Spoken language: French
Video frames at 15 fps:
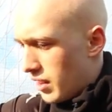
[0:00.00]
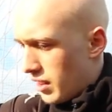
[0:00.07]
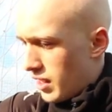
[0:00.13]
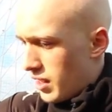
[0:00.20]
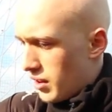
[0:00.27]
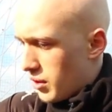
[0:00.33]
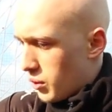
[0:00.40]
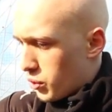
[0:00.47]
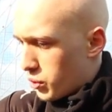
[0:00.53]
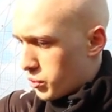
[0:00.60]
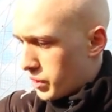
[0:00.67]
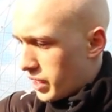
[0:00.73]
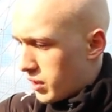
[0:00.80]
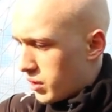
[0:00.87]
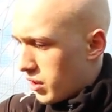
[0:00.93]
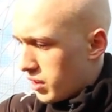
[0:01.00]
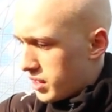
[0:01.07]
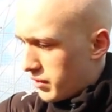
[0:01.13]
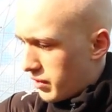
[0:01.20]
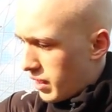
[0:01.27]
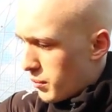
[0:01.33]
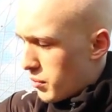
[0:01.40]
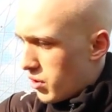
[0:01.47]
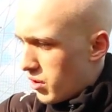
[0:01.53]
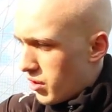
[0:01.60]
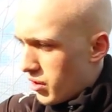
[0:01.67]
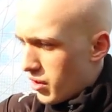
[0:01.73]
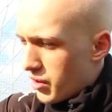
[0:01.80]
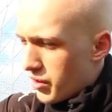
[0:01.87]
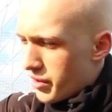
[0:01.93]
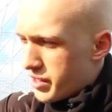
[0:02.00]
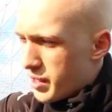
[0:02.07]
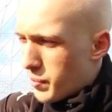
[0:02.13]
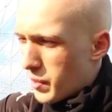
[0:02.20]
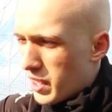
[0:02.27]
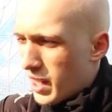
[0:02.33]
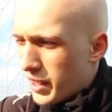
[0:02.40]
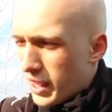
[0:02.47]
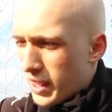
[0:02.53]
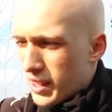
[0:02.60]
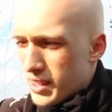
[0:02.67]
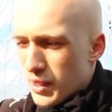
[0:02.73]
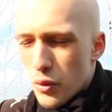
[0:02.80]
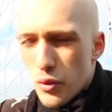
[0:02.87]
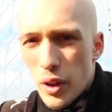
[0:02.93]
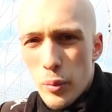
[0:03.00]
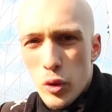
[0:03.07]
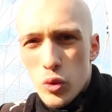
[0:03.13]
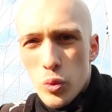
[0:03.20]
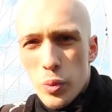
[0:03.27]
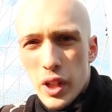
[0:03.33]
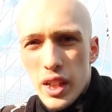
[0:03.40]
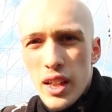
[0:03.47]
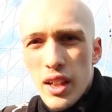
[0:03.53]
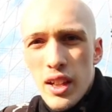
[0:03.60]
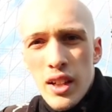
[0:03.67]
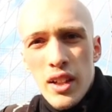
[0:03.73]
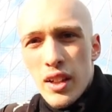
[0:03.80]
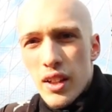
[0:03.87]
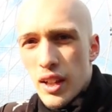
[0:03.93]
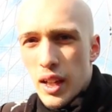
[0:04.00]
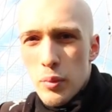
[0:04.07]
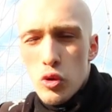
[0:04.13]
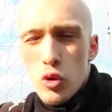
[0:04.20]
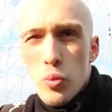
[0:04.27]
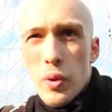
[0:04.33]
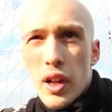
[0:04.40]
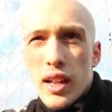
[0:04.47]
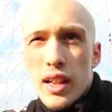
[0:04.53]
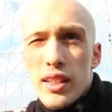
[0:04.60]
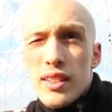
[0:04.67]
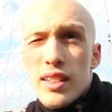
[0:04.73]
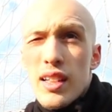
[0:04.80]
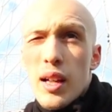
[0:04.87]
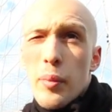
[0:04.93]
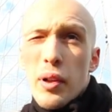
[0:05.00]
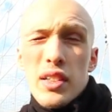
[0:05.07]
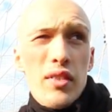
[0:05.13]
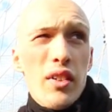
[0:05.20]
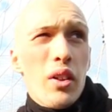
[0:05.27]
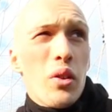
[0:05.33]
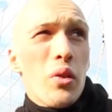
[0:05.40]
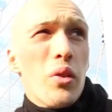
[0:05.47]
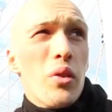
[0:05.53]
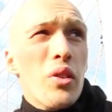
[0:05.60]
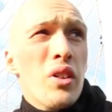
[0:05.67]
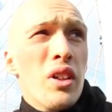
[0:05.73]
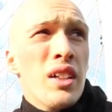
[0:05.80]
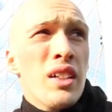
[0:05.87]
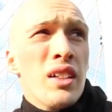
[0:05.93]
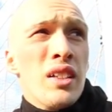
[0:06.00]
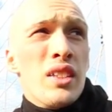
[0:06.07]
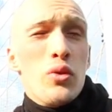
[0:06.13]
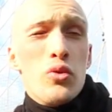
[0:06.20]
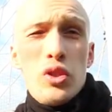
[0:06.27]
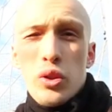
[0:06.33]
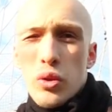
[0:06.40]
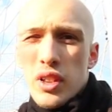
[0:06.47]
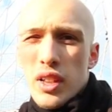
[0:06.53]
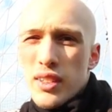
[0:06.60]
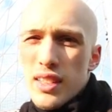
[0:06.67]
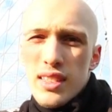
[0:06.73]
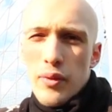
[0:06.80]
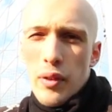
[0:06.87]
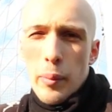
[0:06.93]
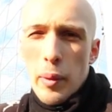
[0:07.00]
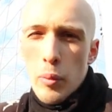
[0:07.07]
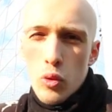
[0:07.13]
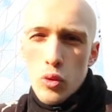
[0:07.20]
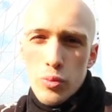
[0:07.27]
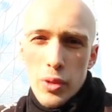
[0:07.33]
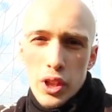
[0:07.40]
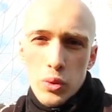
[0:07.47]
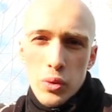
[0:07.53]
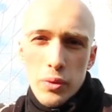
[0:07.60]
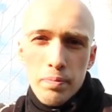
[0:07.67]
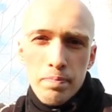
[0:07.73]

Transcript: Là, euh, qu'on soit d'accord, c'est vraiment, euh, c'est pas de l'arnaque, ça vaut vraiment son prix. Grip super qualité, après c'est vrai que si vous jouez sur synthé, ça fera pas beaucoup de matchs.